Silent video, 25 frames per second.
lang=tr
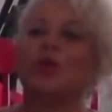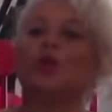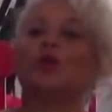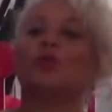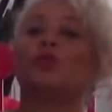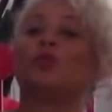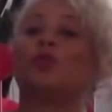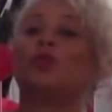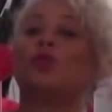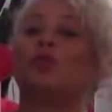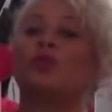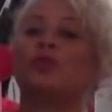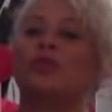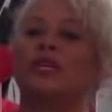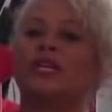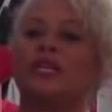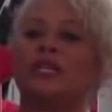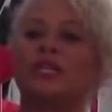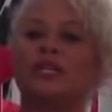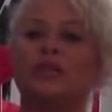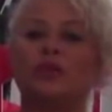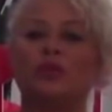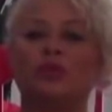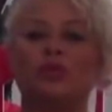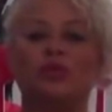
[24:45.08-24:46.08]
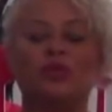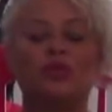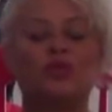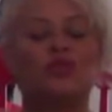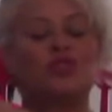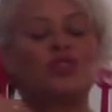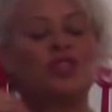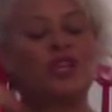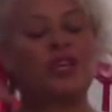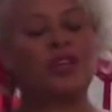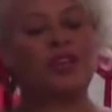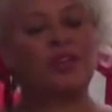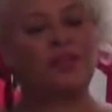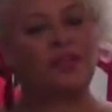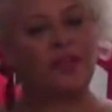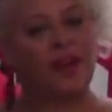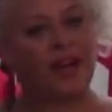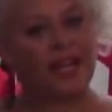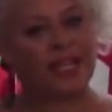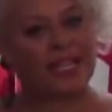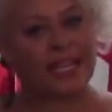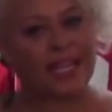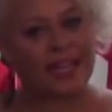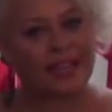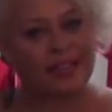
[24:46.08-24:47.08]
duygularını dürüstçe
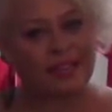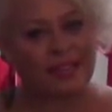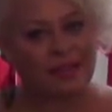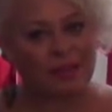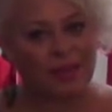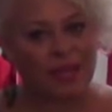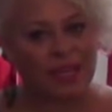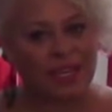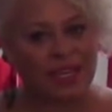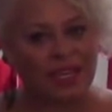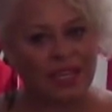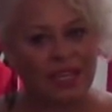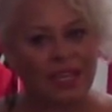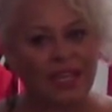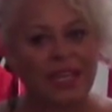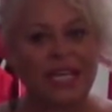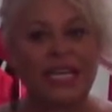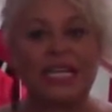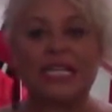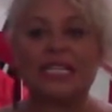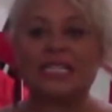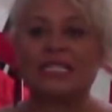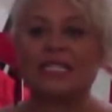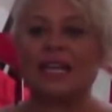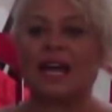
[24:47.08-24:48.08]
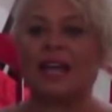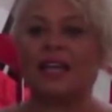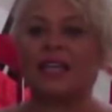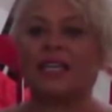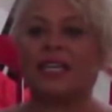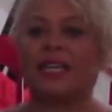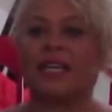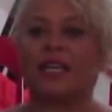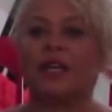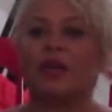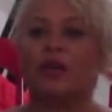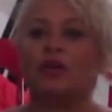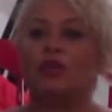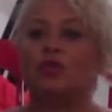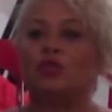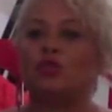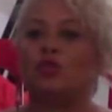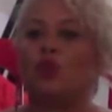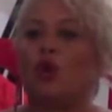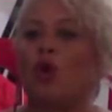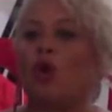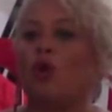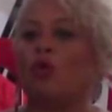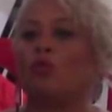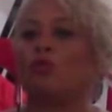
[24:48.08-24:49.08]
ifade etmeyi, sanki
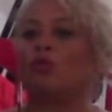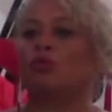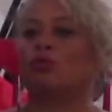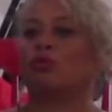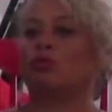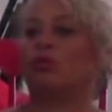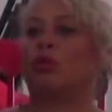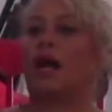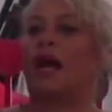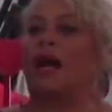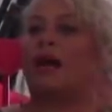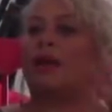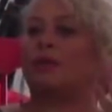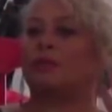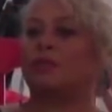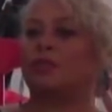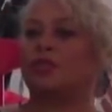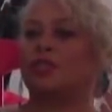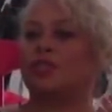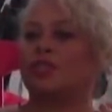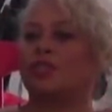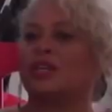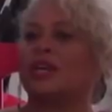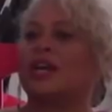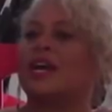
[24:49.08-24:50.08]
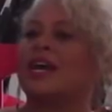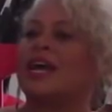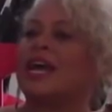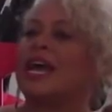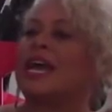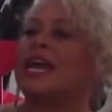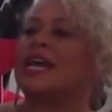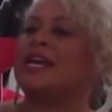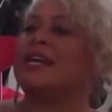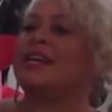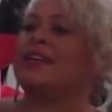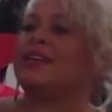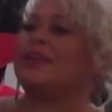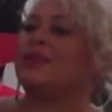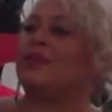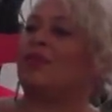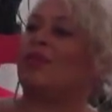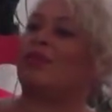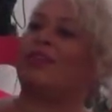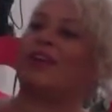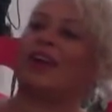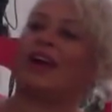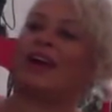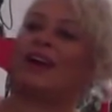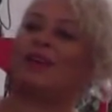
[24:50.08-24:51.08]
çok mutlularmış,
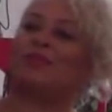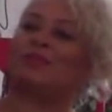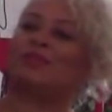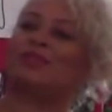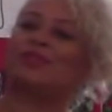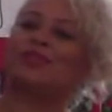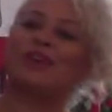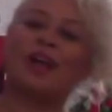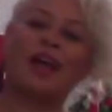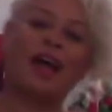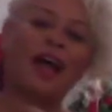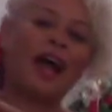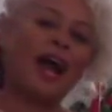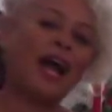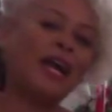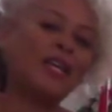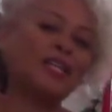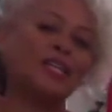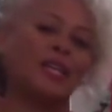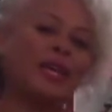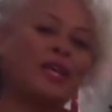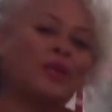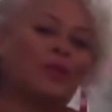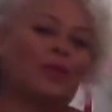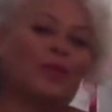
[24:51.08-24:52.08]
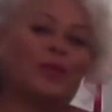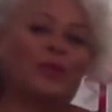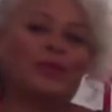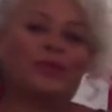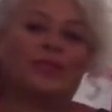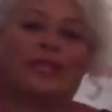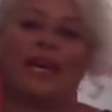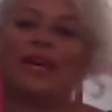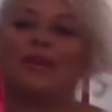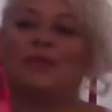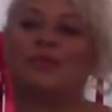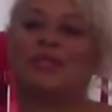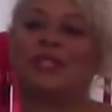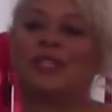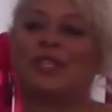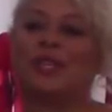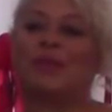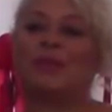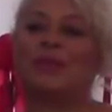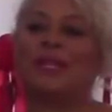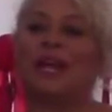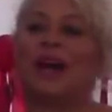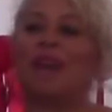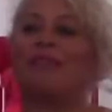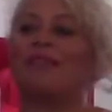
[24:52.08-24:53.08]
eğleniyorlarmış, her şey yolundaymış
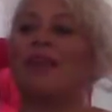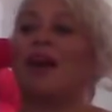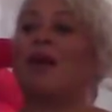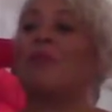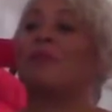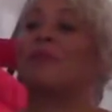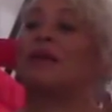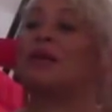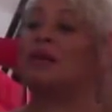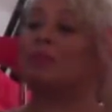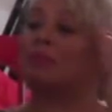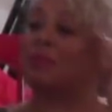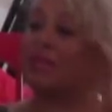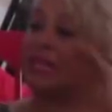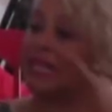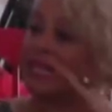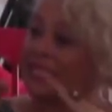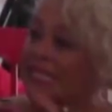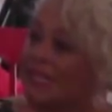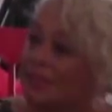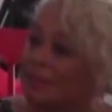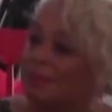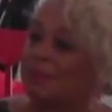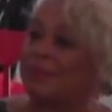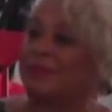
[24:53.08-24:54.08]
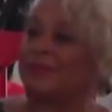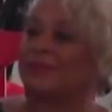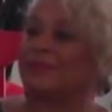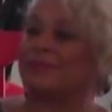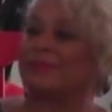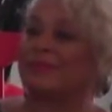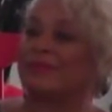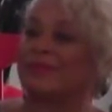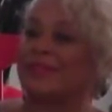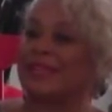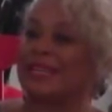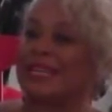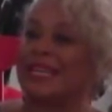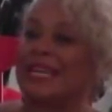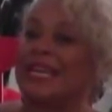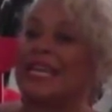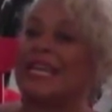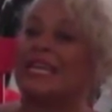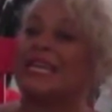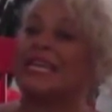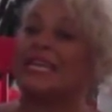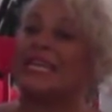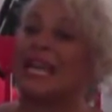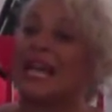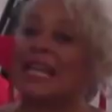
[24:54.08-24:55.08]
gibi davranmayı bırakıp
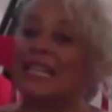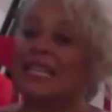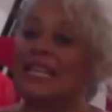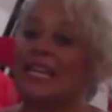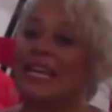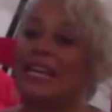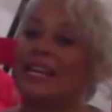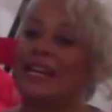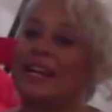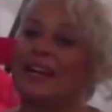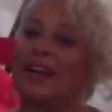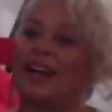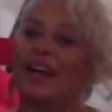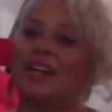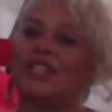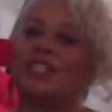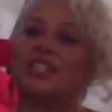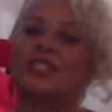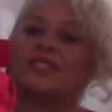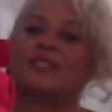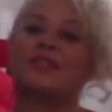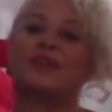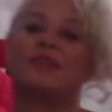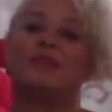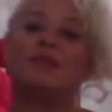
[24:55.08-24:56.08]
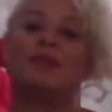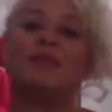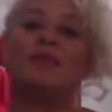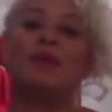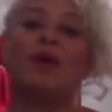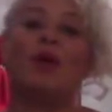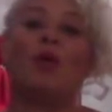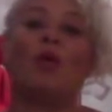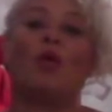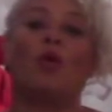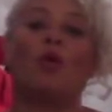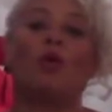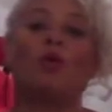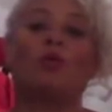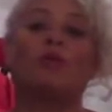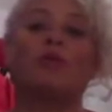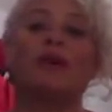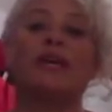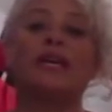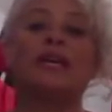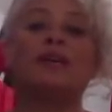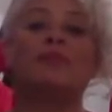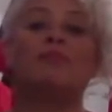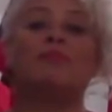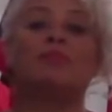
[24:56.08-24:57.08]
kendilerine karşı samimi
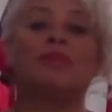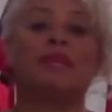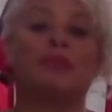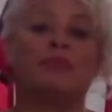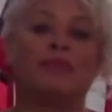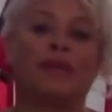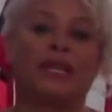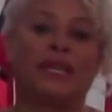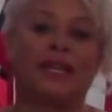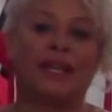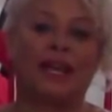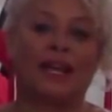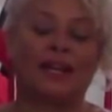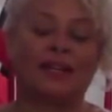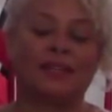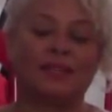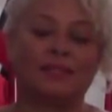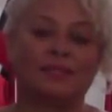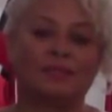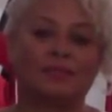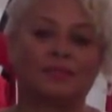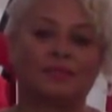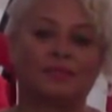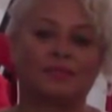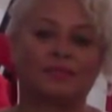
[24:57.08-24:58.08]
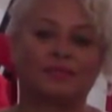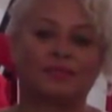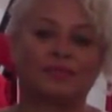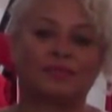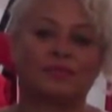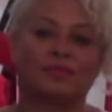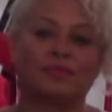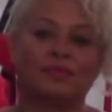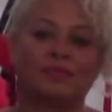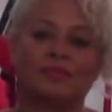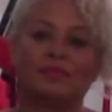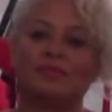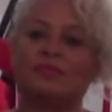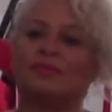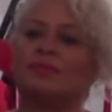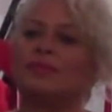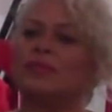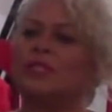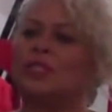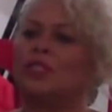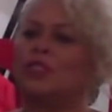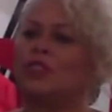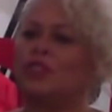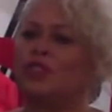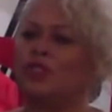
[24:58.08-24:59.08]
olmayı bilmeliler.
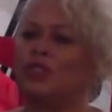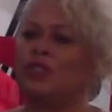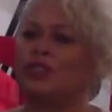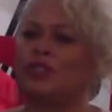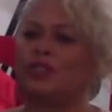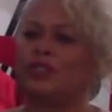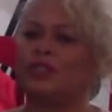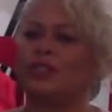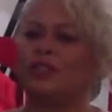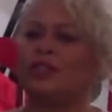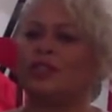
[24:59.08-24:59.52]
Çünkü